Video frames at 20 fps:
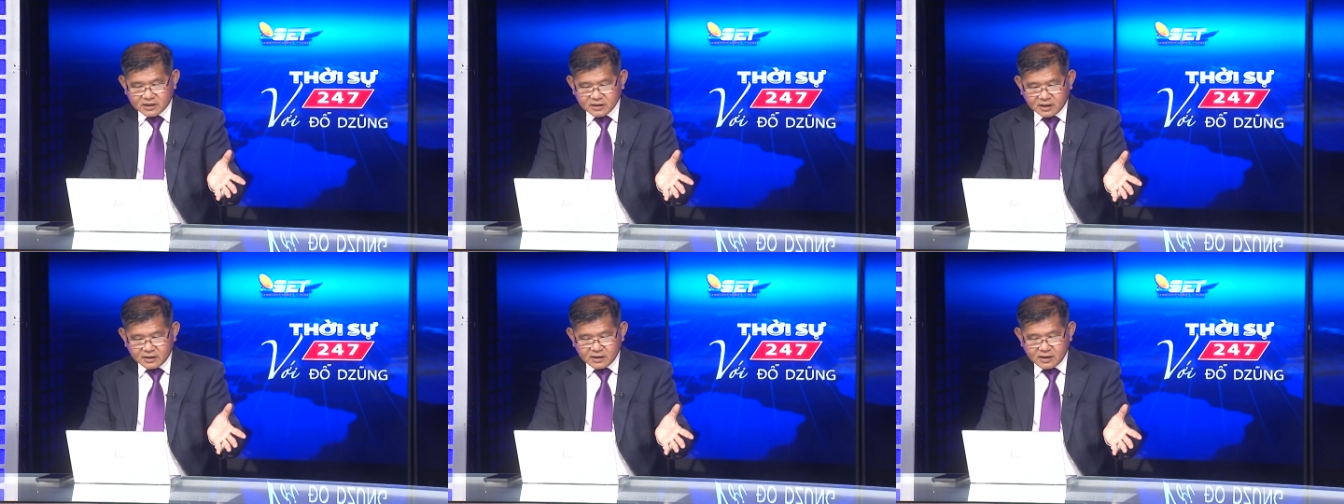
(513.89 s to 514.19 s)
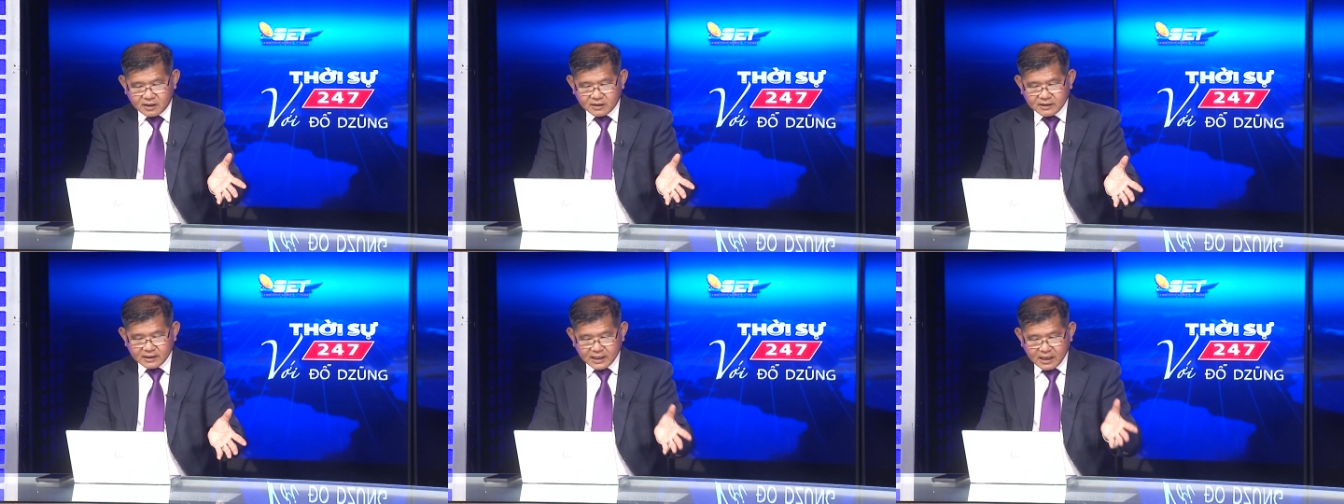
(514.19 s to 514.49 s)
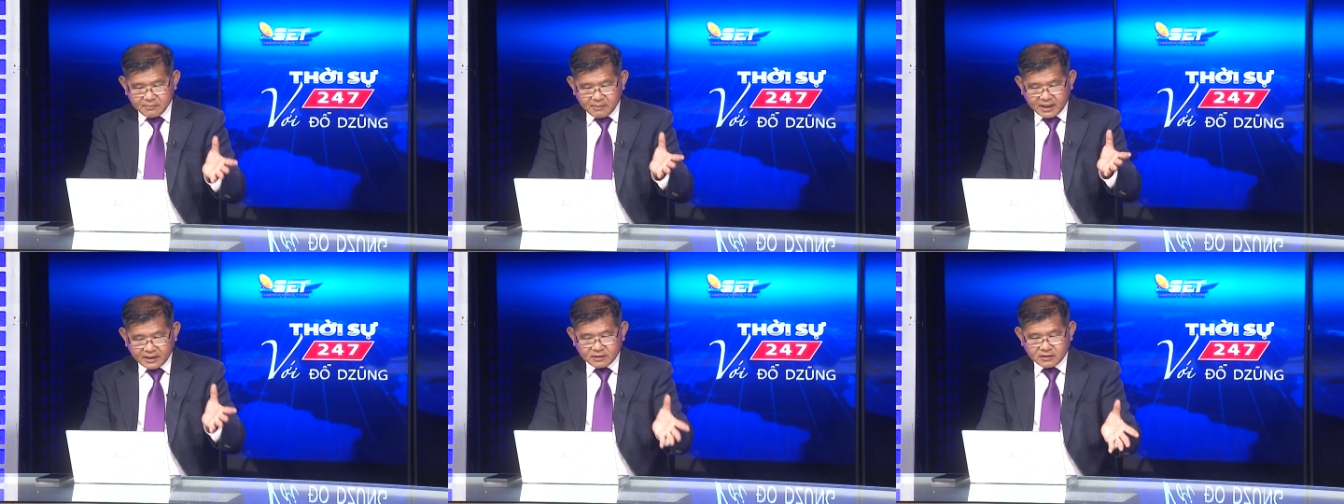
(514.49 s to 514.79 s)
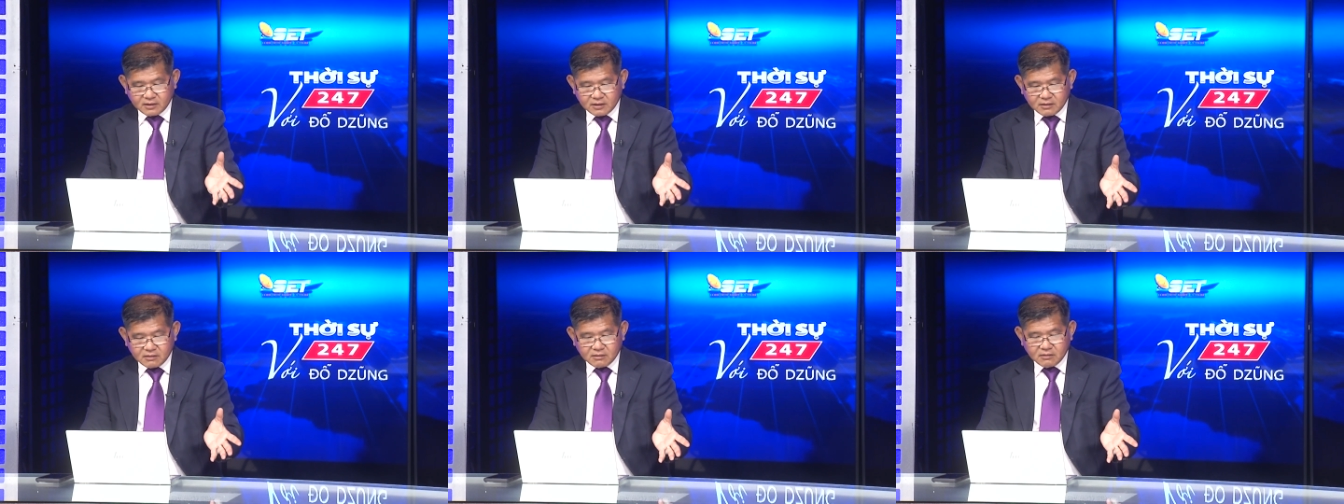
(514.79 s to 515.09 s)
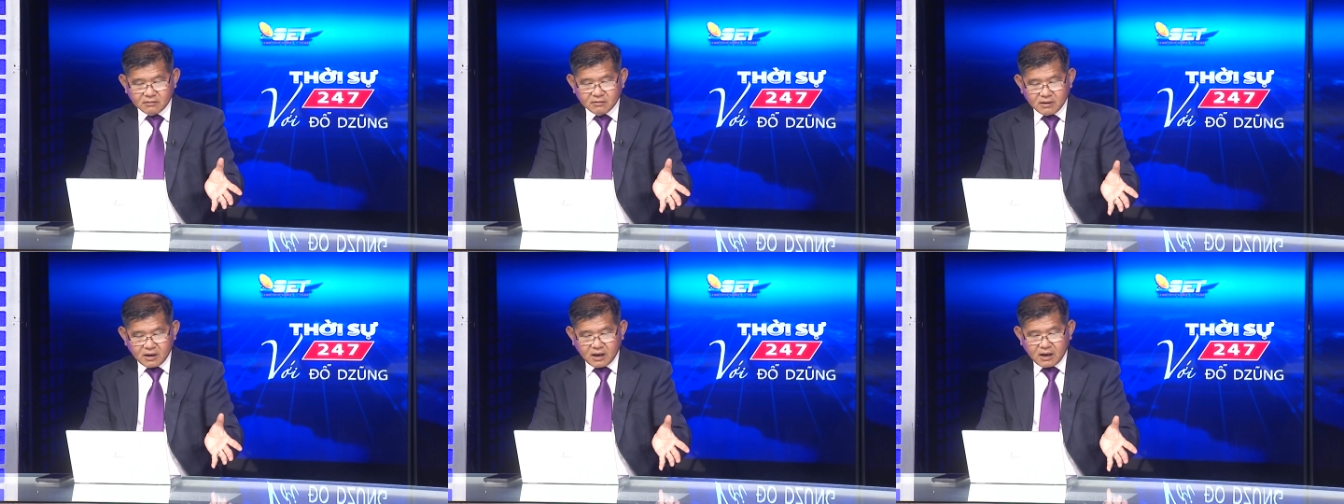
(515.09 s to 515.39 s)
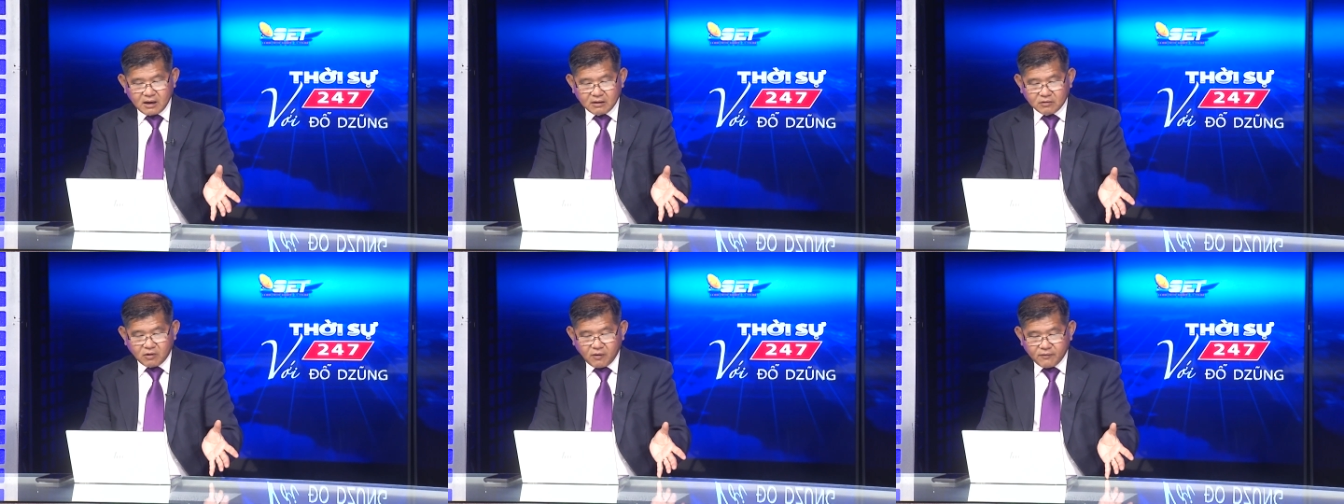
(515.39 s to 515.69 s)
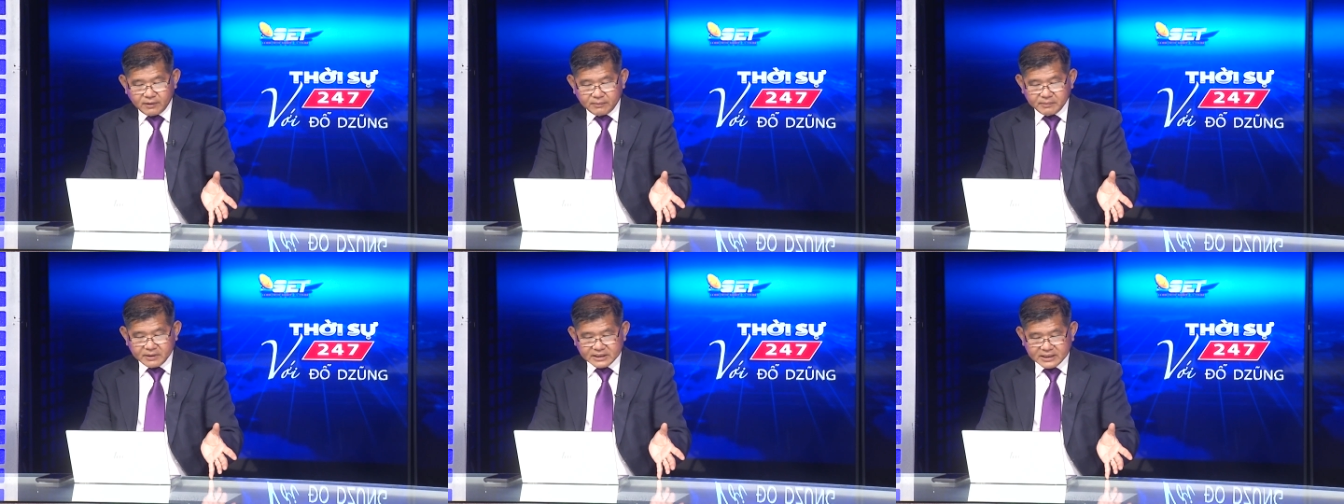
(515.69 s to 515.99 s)
chữa được cái bệnh
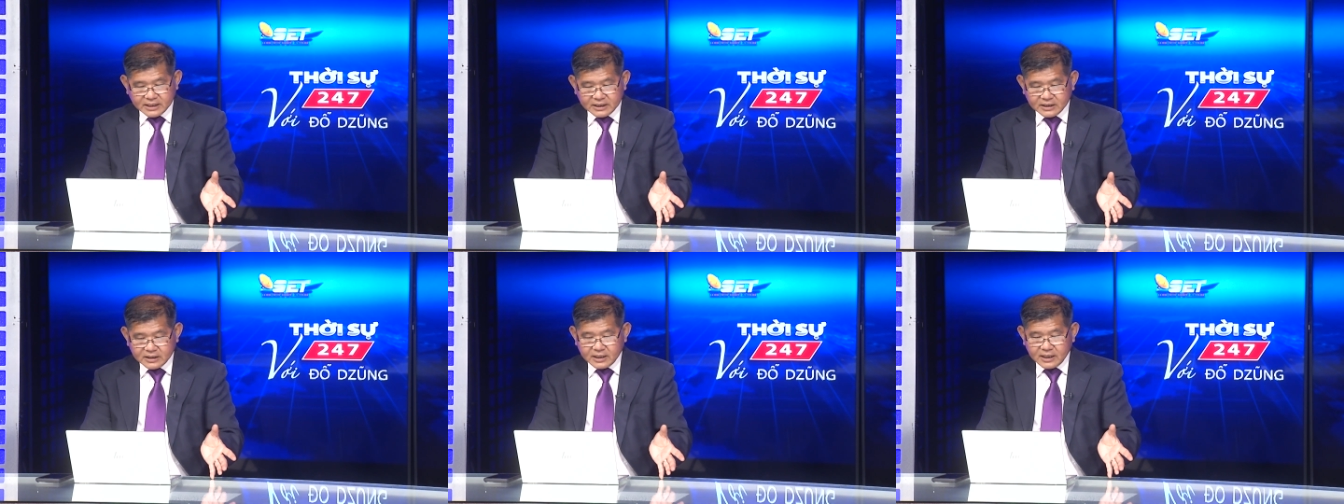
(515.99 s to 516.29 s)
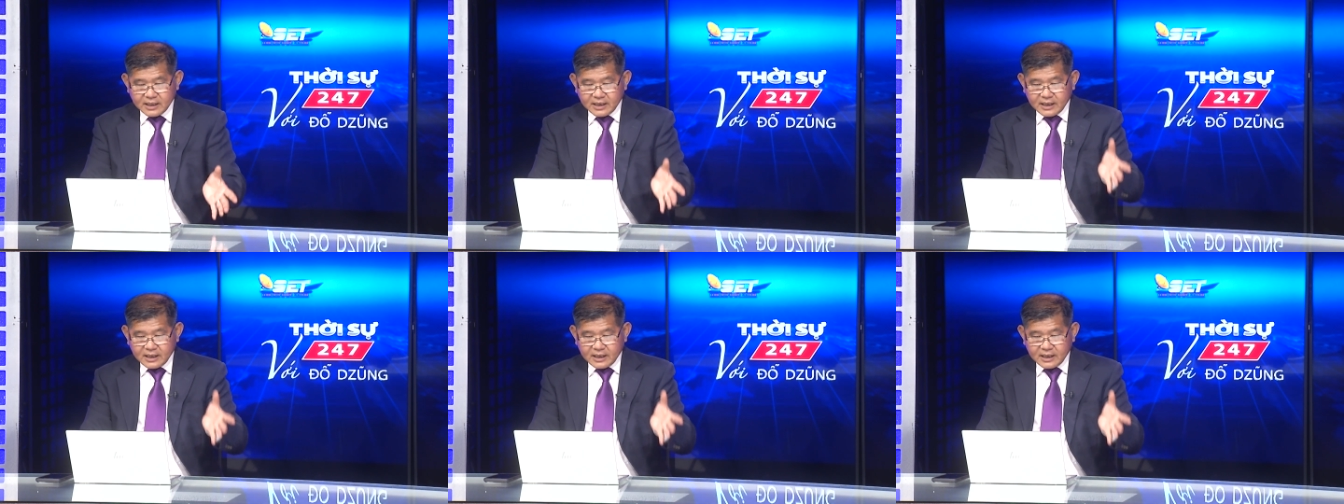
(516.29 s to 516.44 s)
Covid-19.